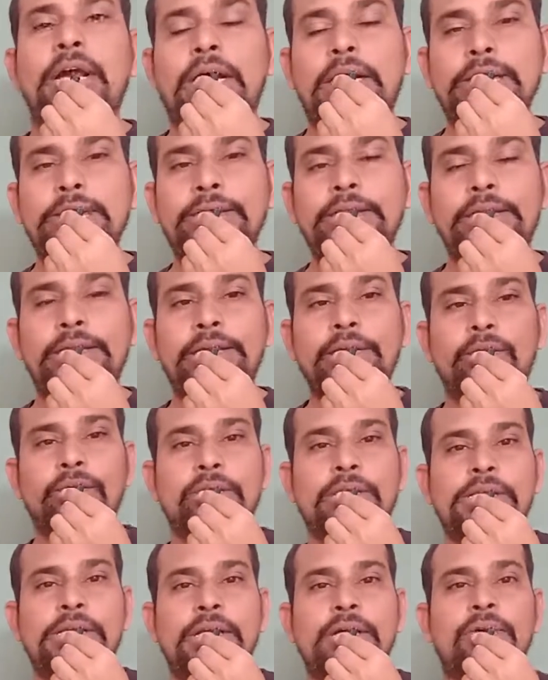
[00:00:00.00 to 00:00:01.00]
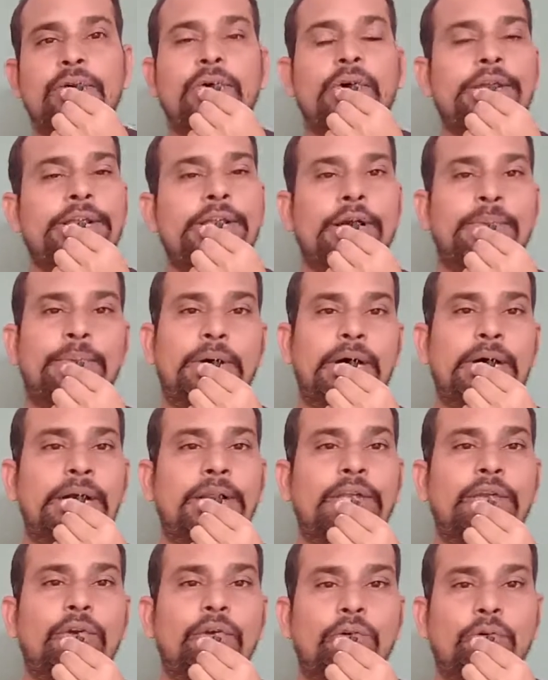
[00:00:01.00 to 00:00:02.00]
अंदर की ओर दशा हो या बाहर
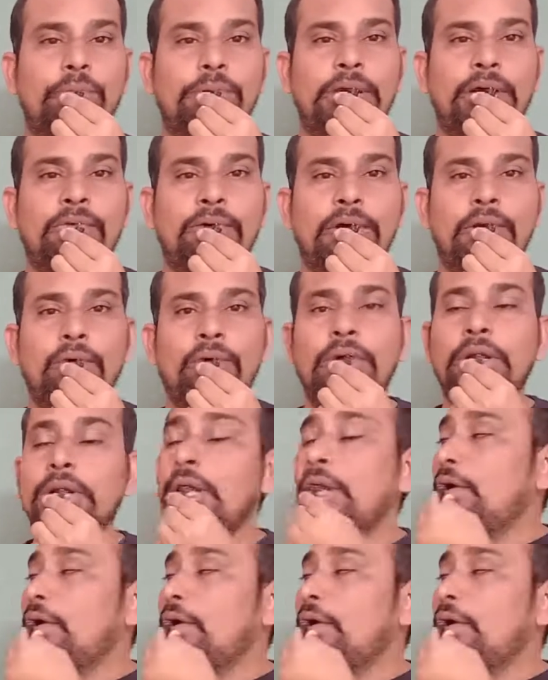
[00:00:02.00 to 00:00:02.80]
की ओर उभरा हुआ हो